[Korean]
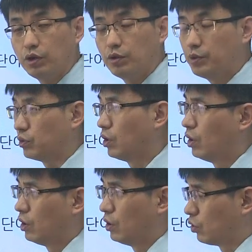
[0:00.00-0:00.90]
왜냐면
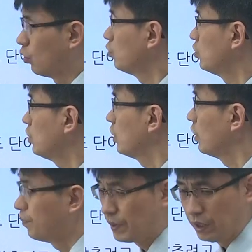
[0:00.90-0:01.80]

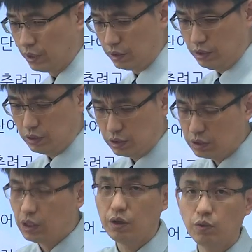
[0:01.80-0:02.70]
여러분들이 이
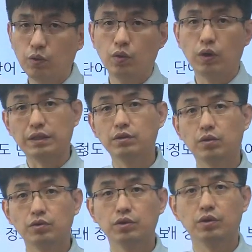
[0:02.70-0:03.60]
시사용어 같은
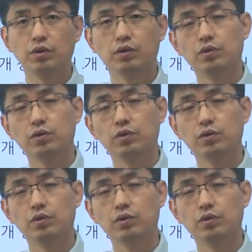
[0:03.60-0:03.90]
거는요,